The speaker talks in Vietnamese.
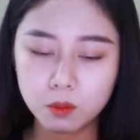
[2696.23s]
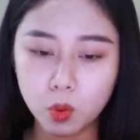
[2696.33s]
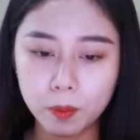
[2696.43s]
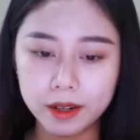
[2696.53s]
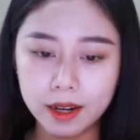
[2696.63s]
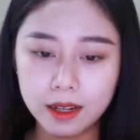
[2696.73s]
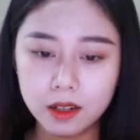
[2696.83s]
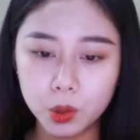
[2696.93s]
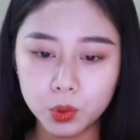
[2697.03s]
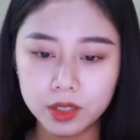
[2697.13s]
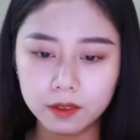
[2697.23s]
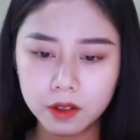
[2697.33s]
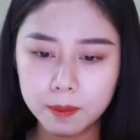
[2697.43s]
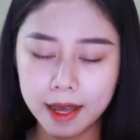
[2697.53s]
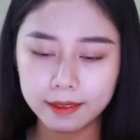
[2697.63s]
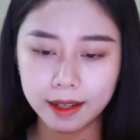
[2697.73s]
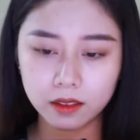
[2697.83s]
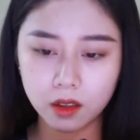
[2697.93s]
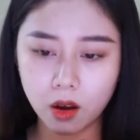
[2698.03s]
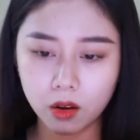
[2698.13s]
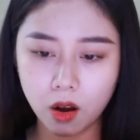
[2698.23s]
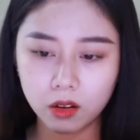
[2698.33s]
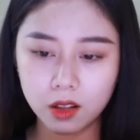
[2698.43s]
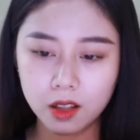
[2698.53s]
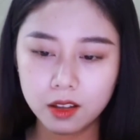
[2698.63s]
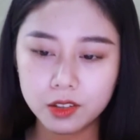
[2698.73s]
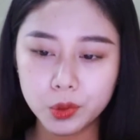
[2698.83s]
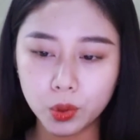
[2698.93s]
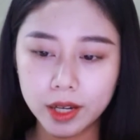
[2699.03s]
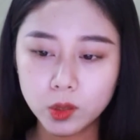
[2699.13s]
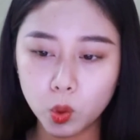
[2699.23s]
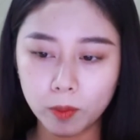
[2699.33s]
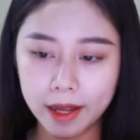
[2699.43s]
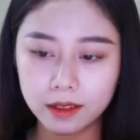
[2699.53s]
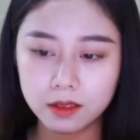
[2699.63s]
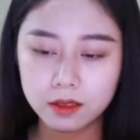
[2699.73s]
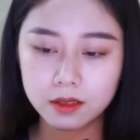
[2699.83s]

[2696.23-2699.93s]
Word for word: Một mình anh liều chiến với ba thằng to con Dù kết cục anh